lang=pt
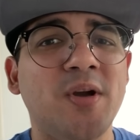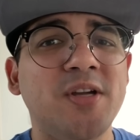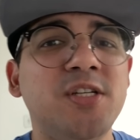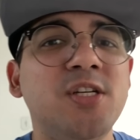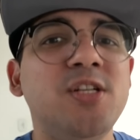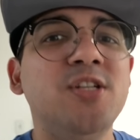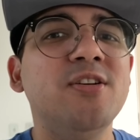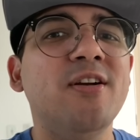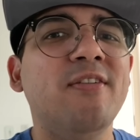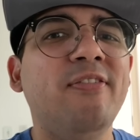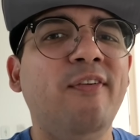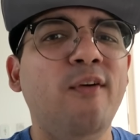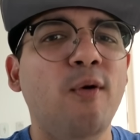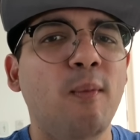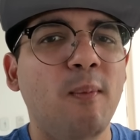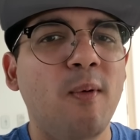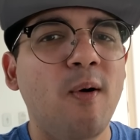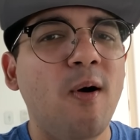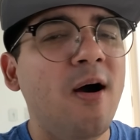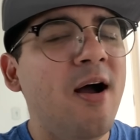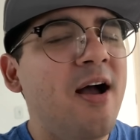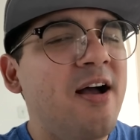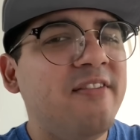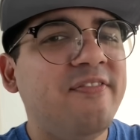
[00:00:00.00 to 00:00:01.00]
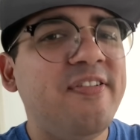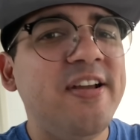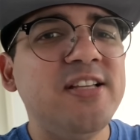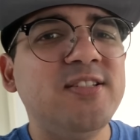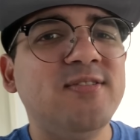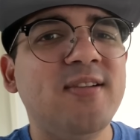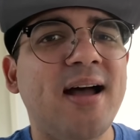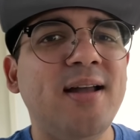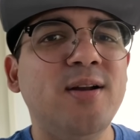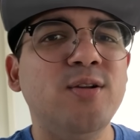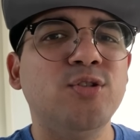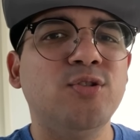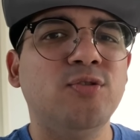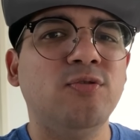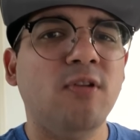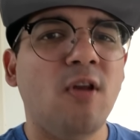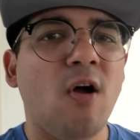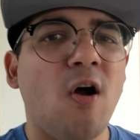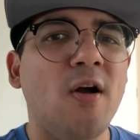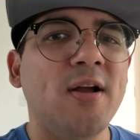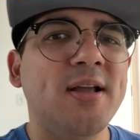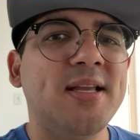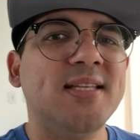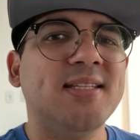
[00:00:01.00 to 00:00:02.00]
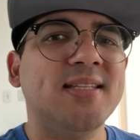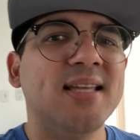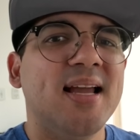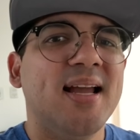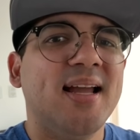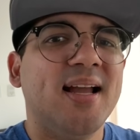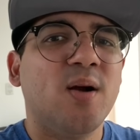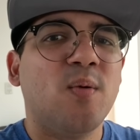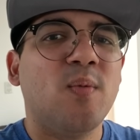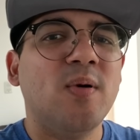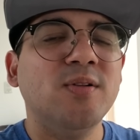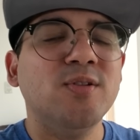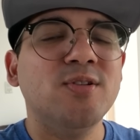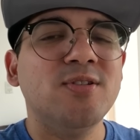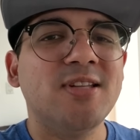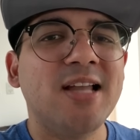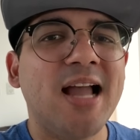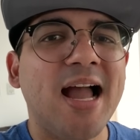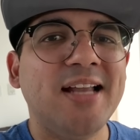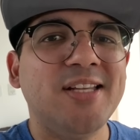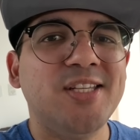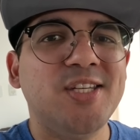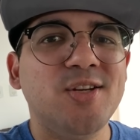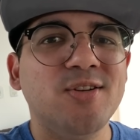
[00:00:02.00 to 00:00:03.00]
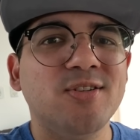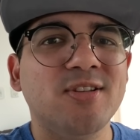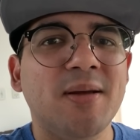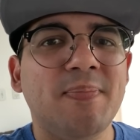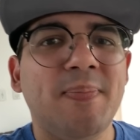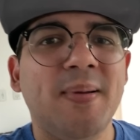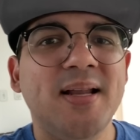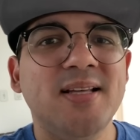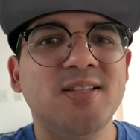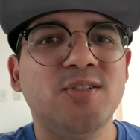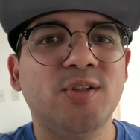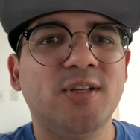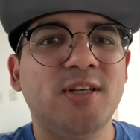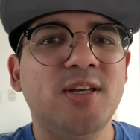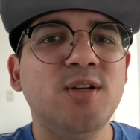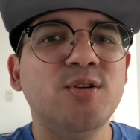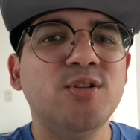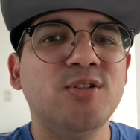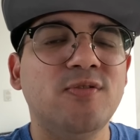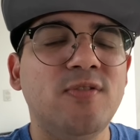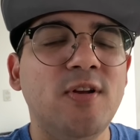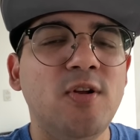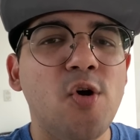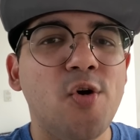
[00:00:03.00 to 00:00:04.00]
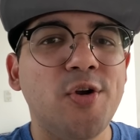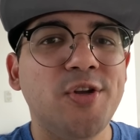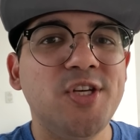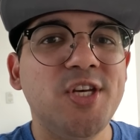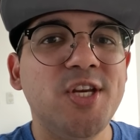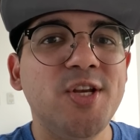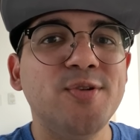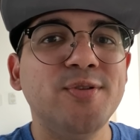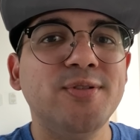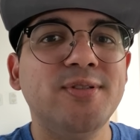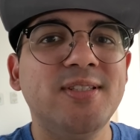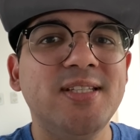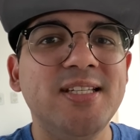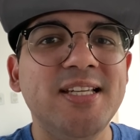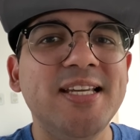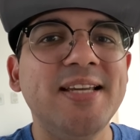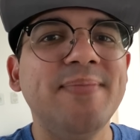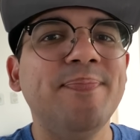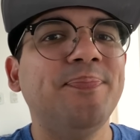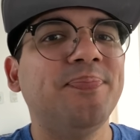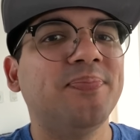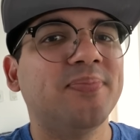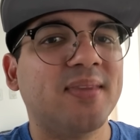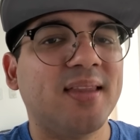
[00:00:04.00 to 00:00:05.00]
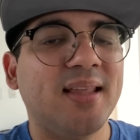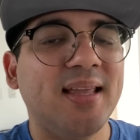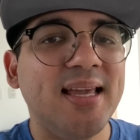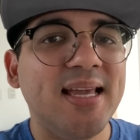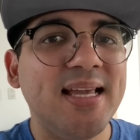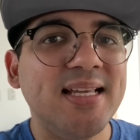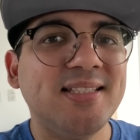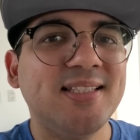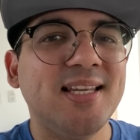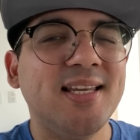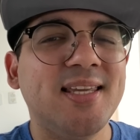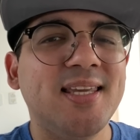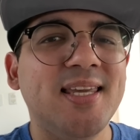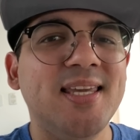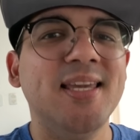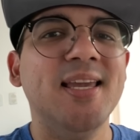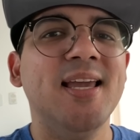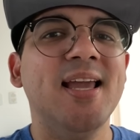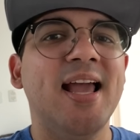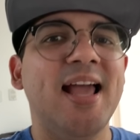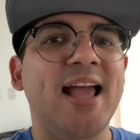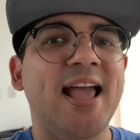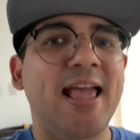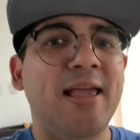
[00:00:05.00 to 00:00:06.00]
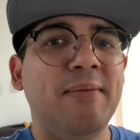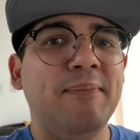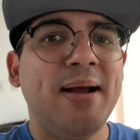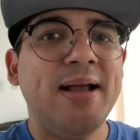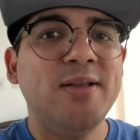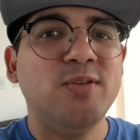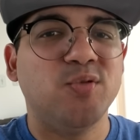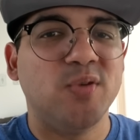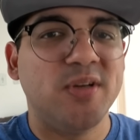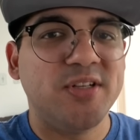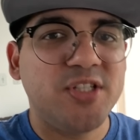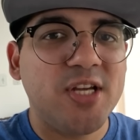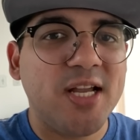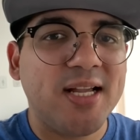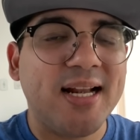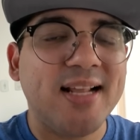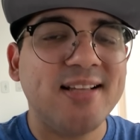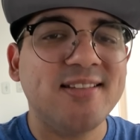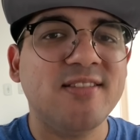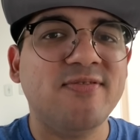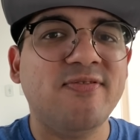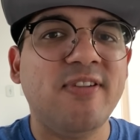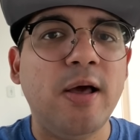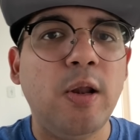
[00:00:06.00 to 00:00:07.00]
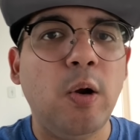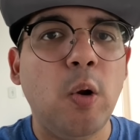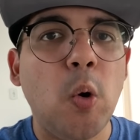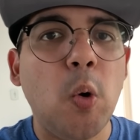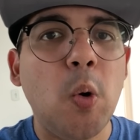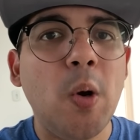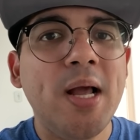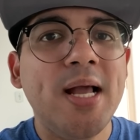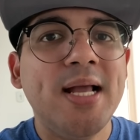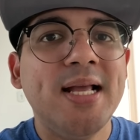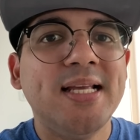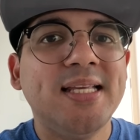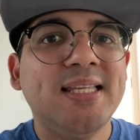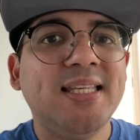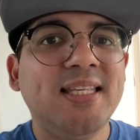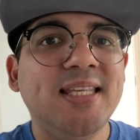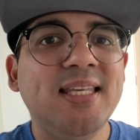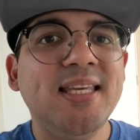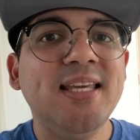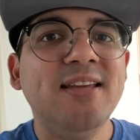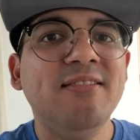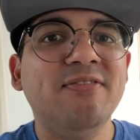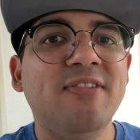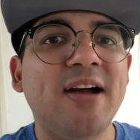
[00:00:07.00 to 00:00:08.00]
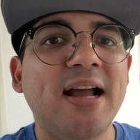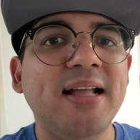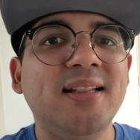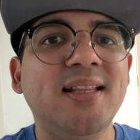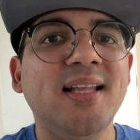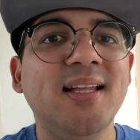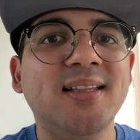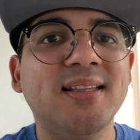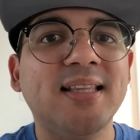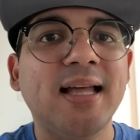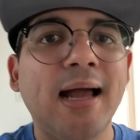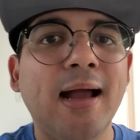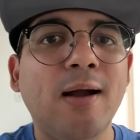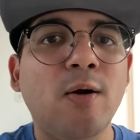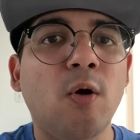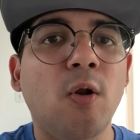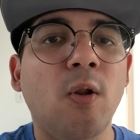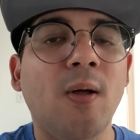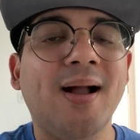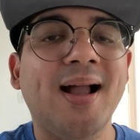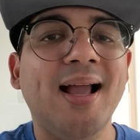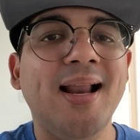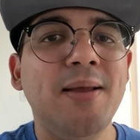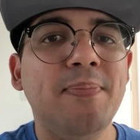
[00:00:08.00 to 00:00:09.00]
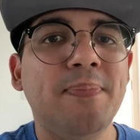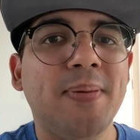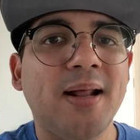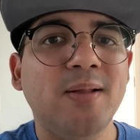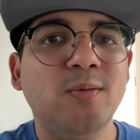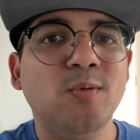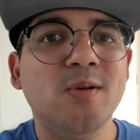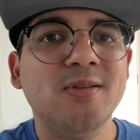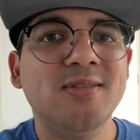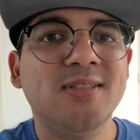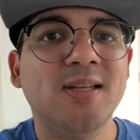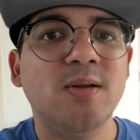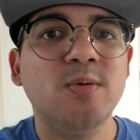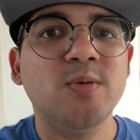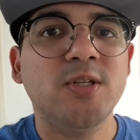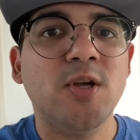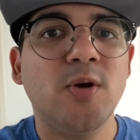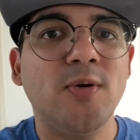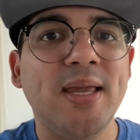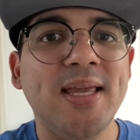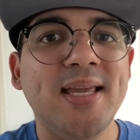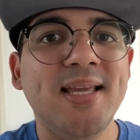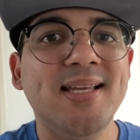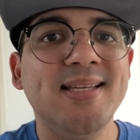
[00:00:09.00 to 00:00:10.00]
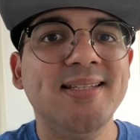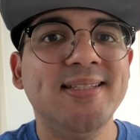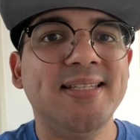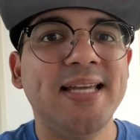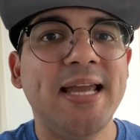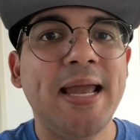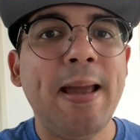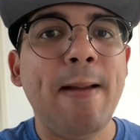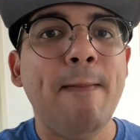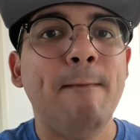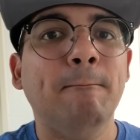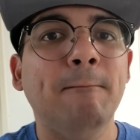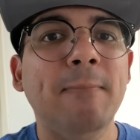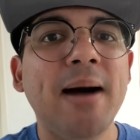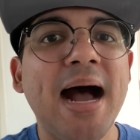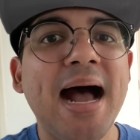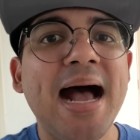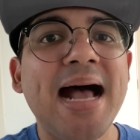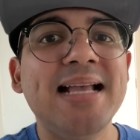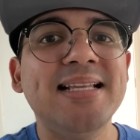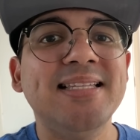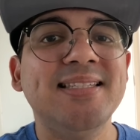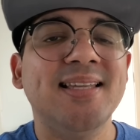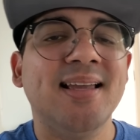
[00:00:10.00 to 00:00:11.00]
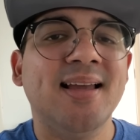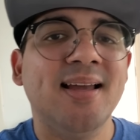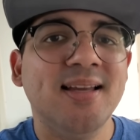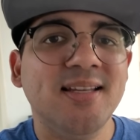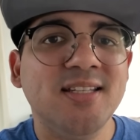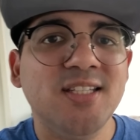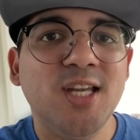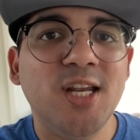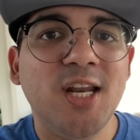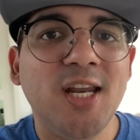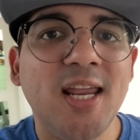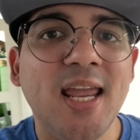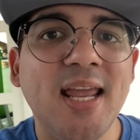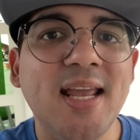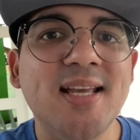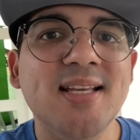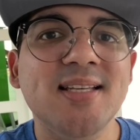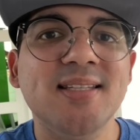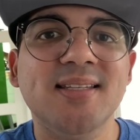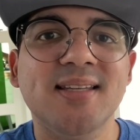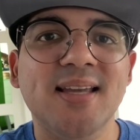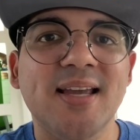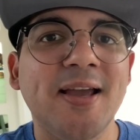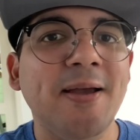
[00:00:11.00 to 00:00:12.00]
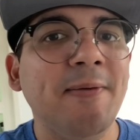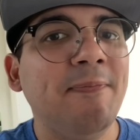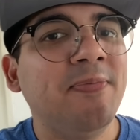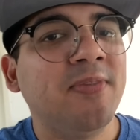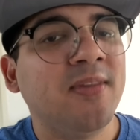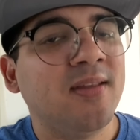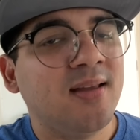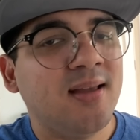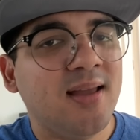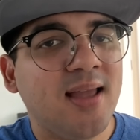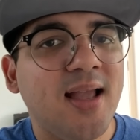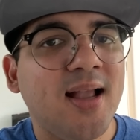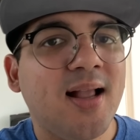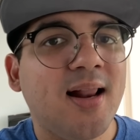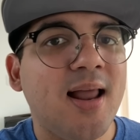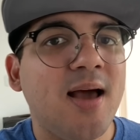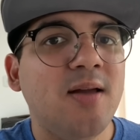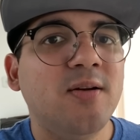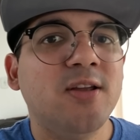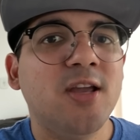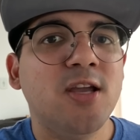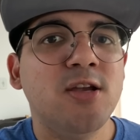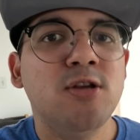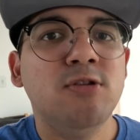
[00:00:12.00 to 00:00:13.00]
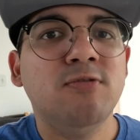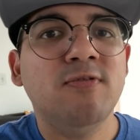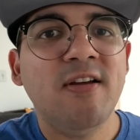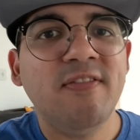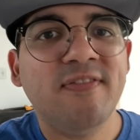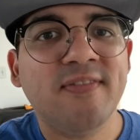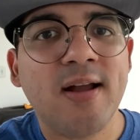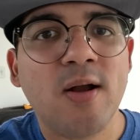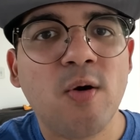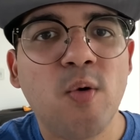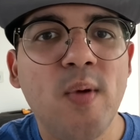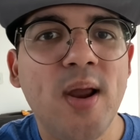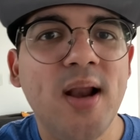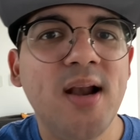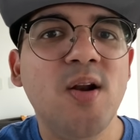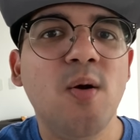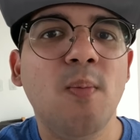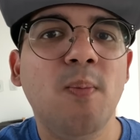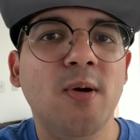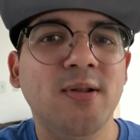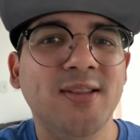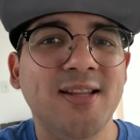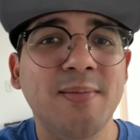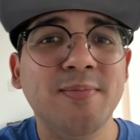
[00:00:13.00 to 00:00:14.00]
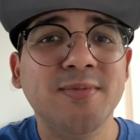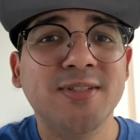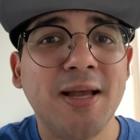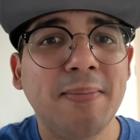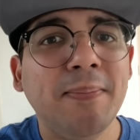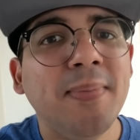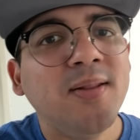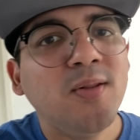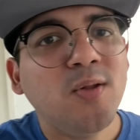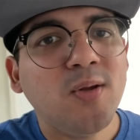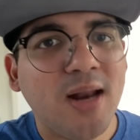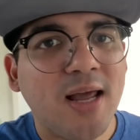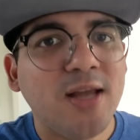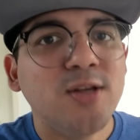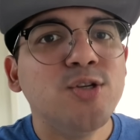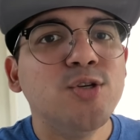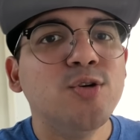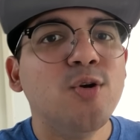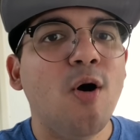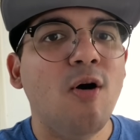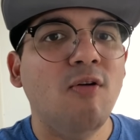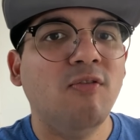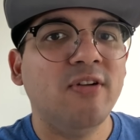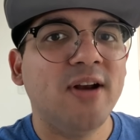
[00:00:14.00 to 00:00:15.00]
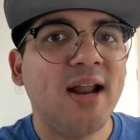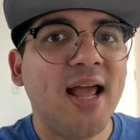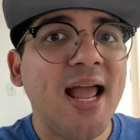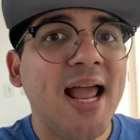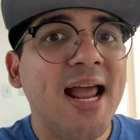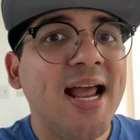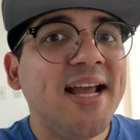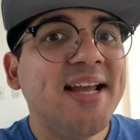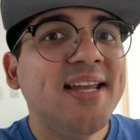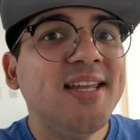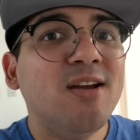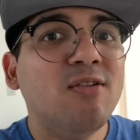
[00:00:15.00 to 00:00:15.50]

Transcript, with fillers: A gente já filmou, fez vários vlogs quando os gatinhos aparecem aqui, os filhotinhos e esse aqui é mais um. A tia Graça falou que vai tentar colocar ele para adoção se alguém quiser, mas se ninguém quiser, é claro que a gente vai ficar com ele, não podemos abandonar de novo, né?